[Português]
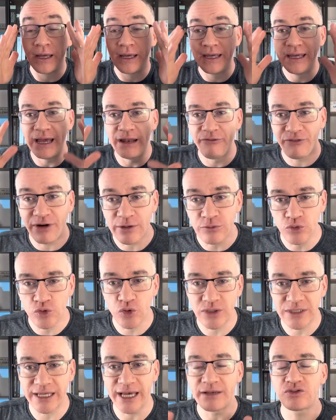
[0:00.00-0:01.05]
e ele faz um
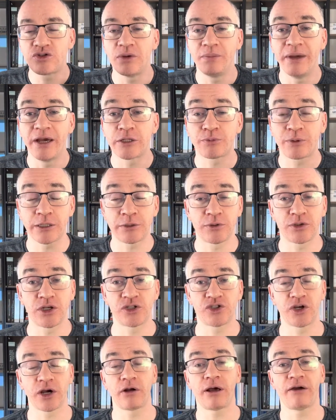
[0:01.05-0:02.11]
sucesso imenso porque as
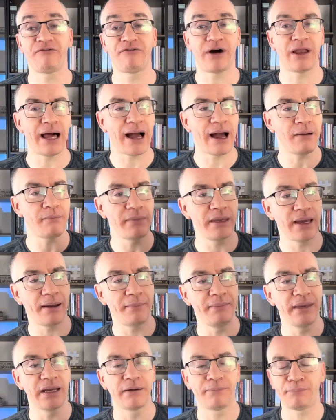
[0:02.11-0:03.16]
pessoas chegam lá e falam: Ah, minha
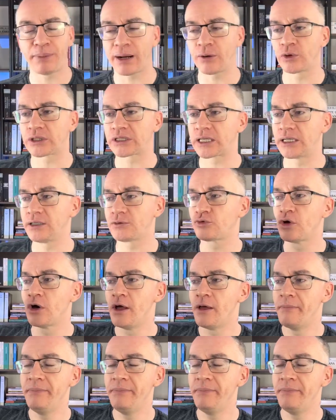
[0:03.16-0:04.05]
amiga pagou tanto,